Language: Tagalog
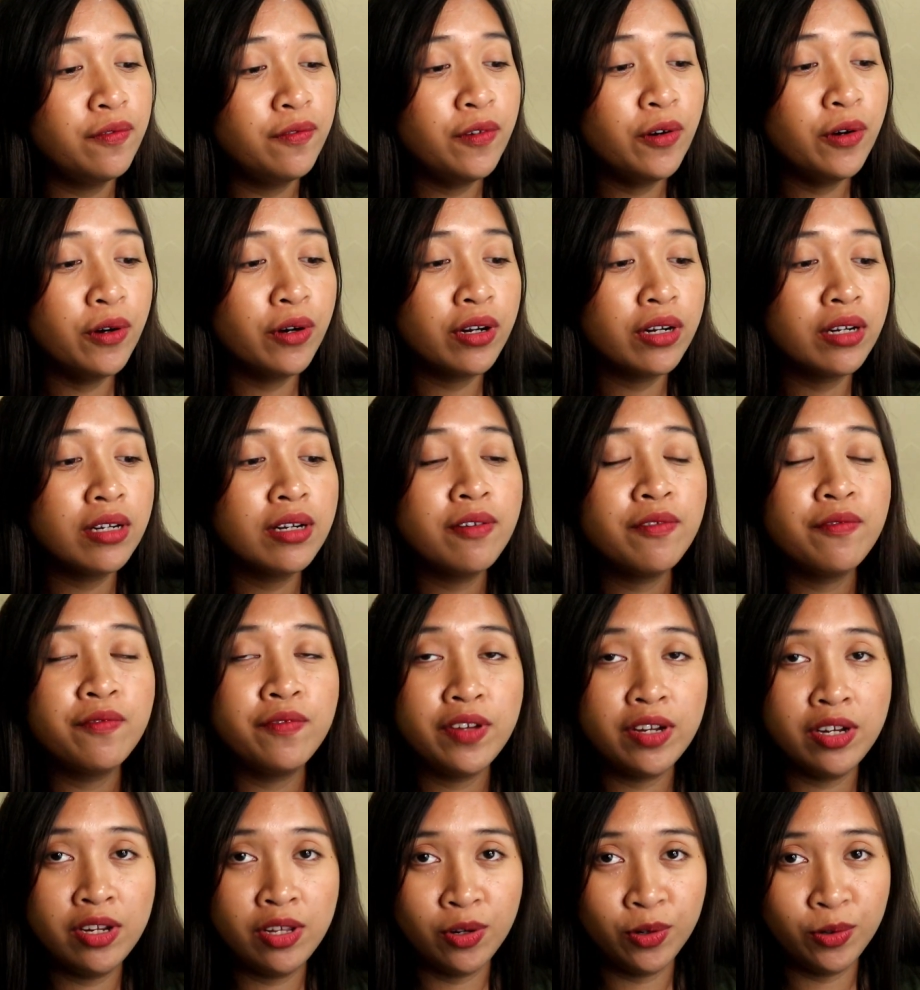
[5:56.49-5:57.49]
for
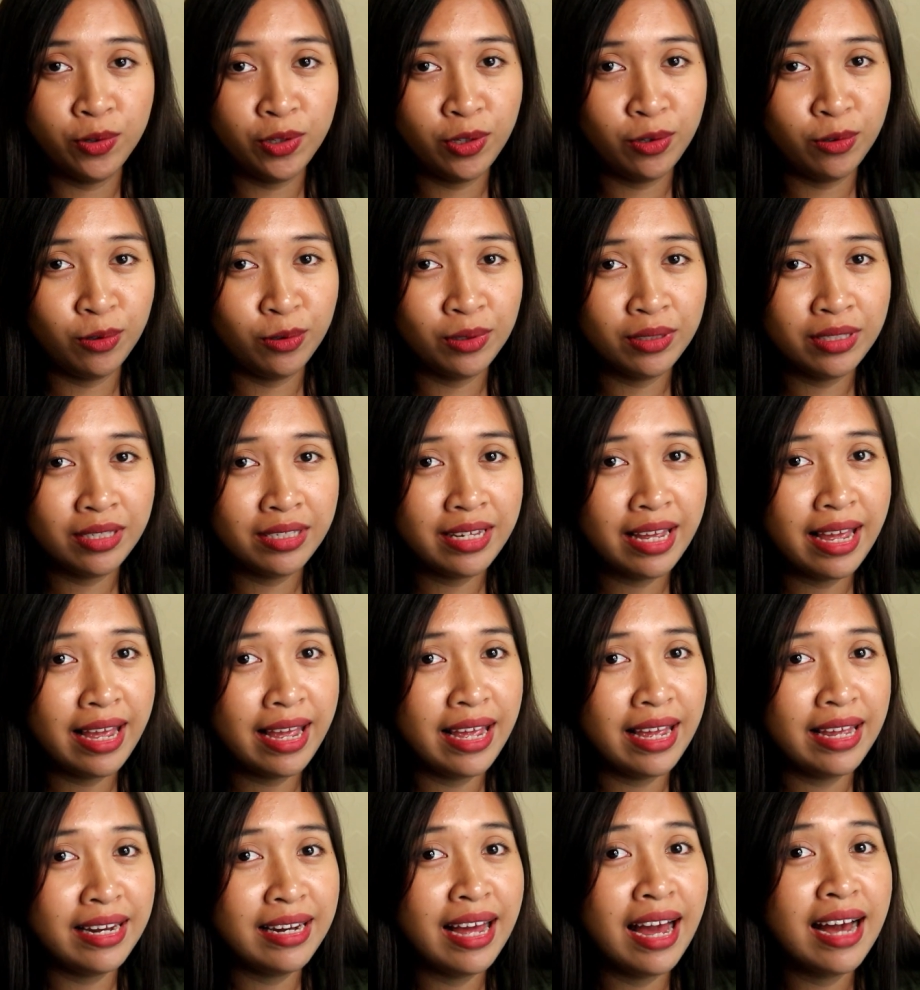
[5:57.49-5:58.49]
video use.
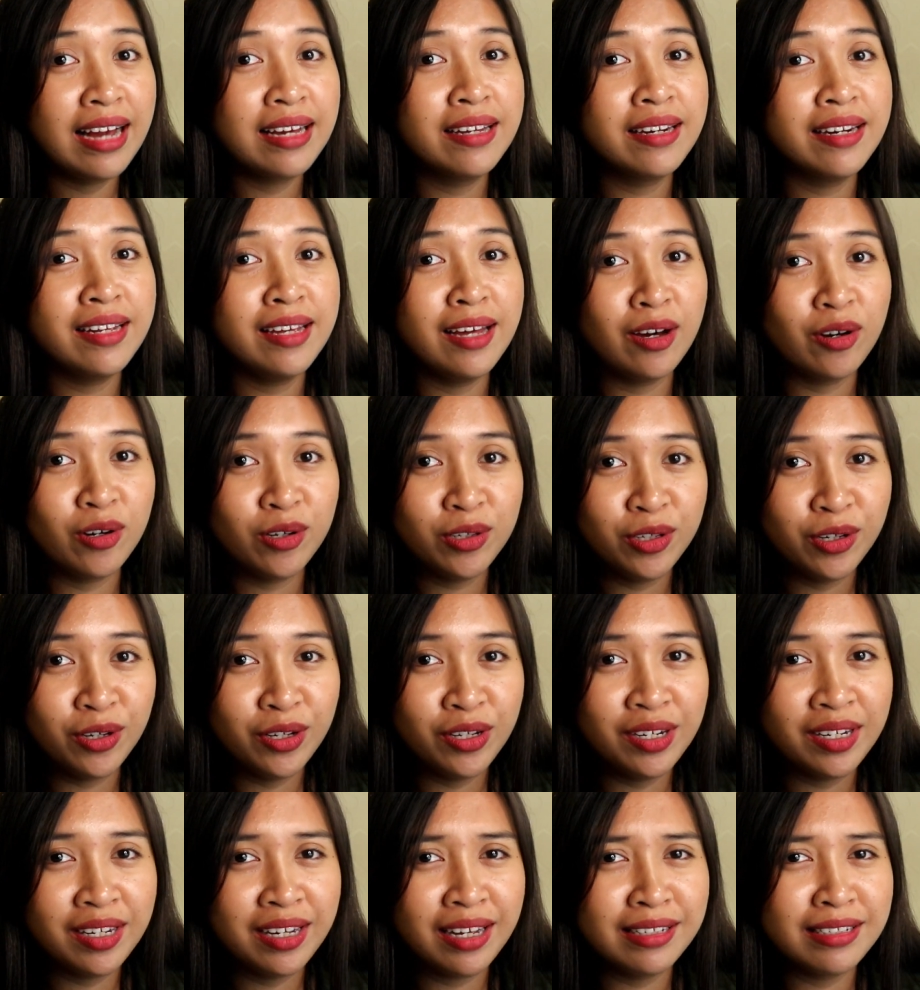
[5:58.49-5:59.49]
And agree ako
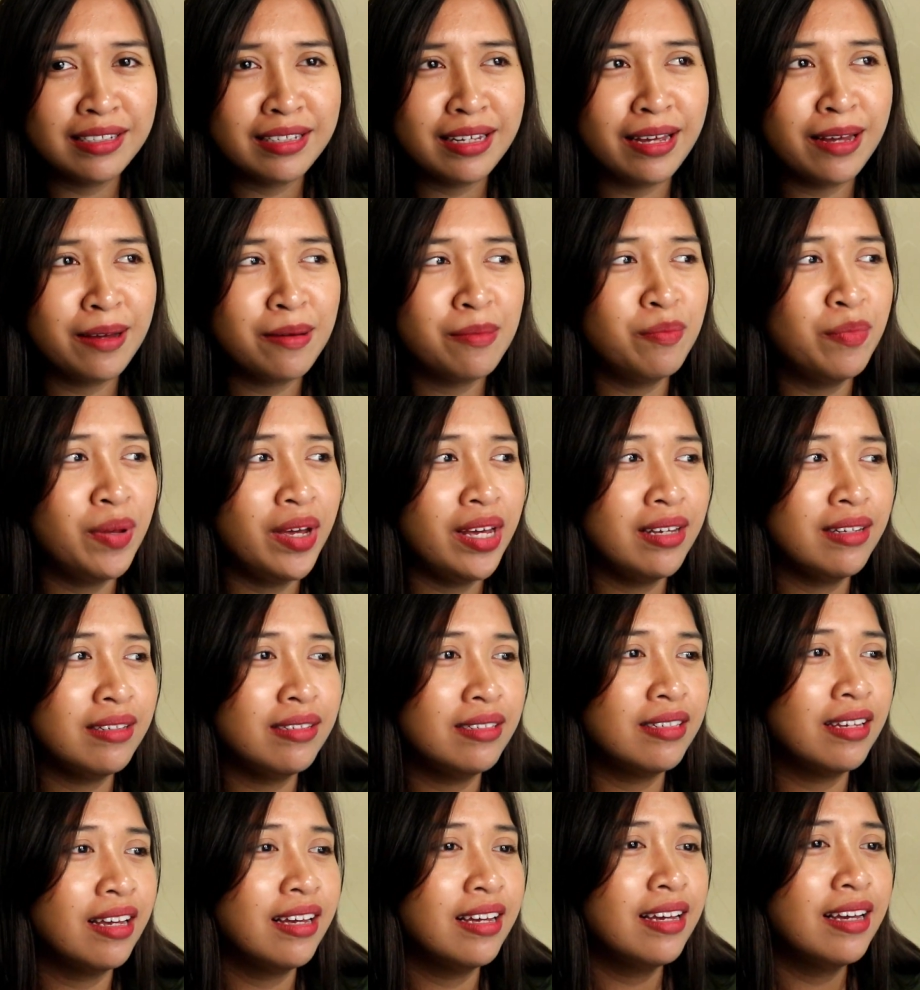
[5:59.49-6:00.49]
doon kasi
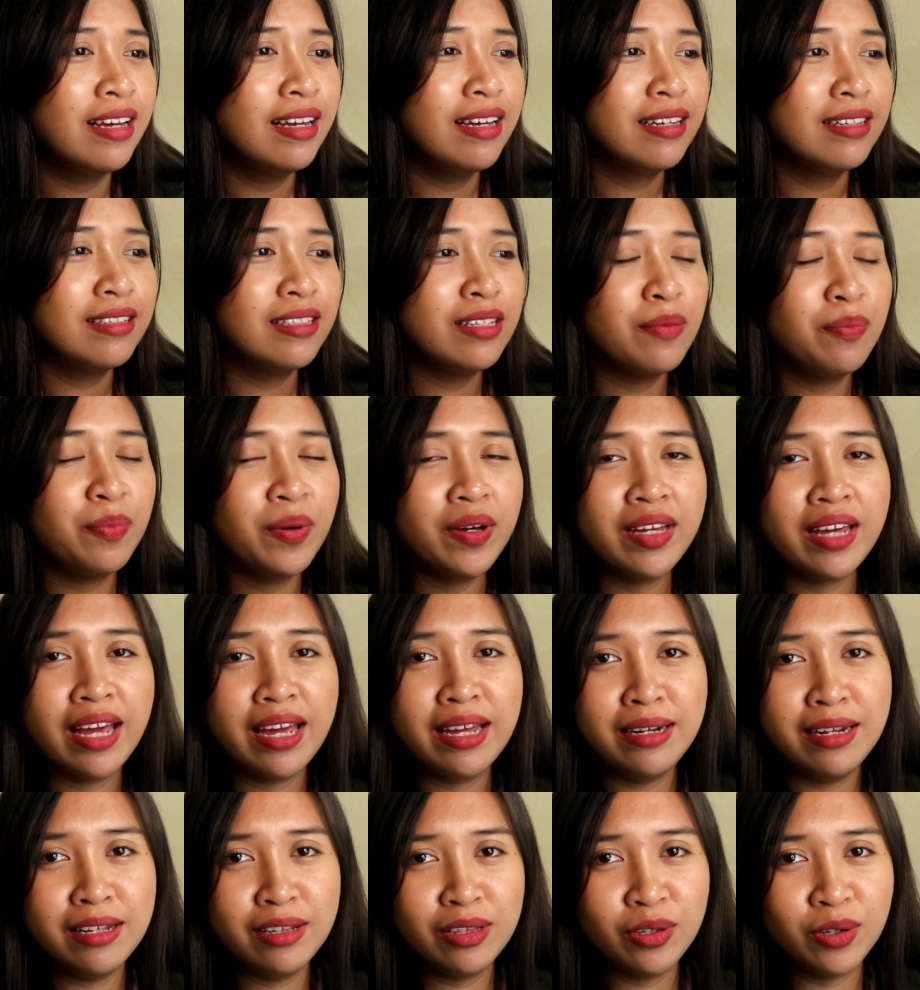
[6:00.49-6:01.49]
based sa
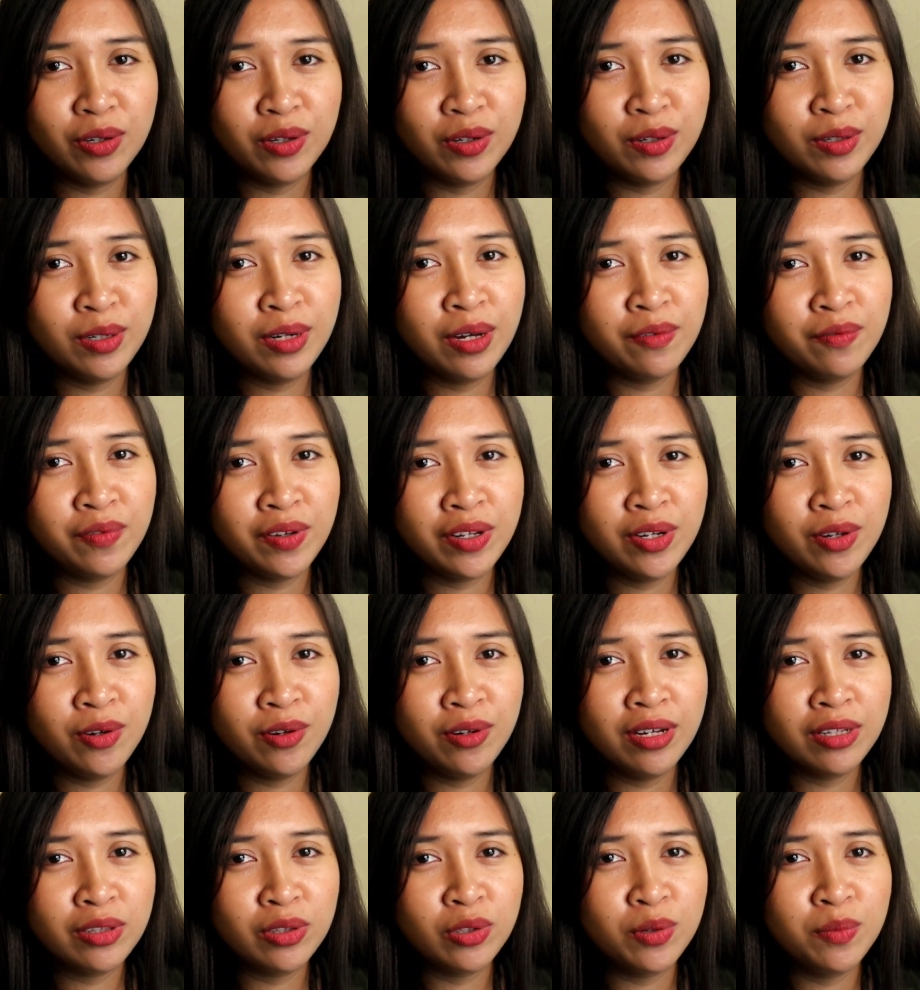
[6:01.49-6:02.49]
pag-edit ko ng video
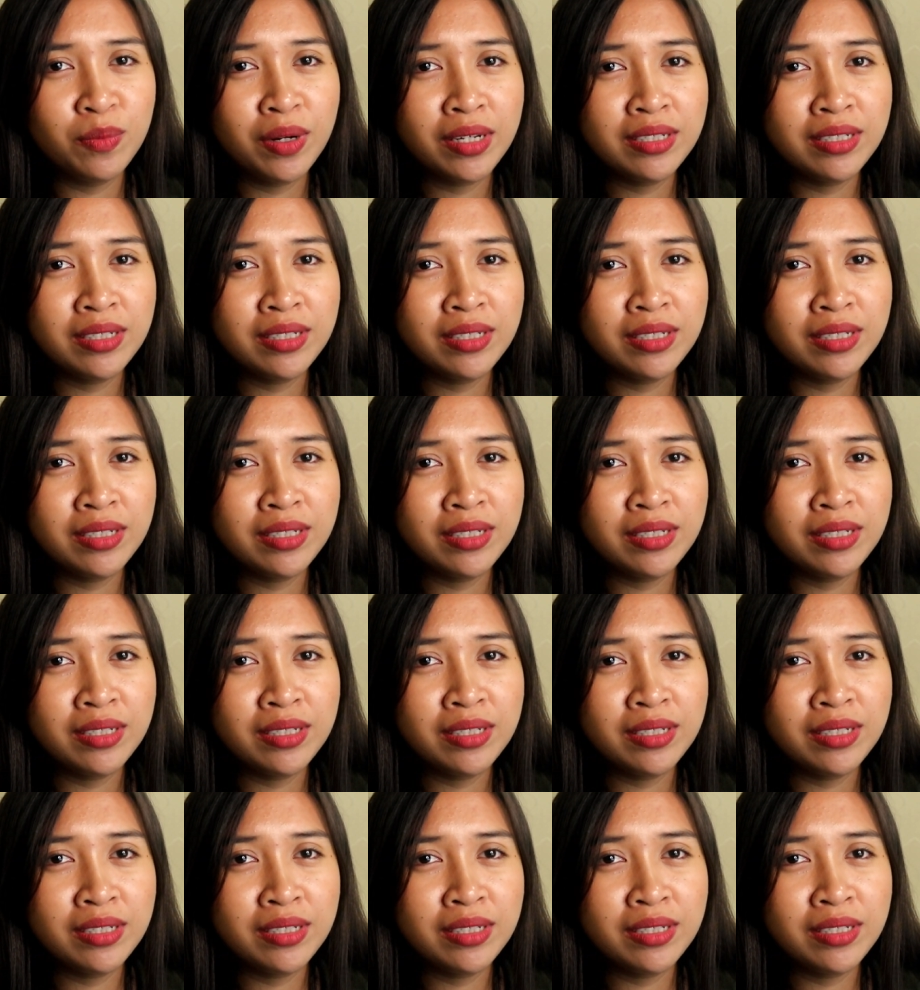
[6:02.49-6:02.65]
na to,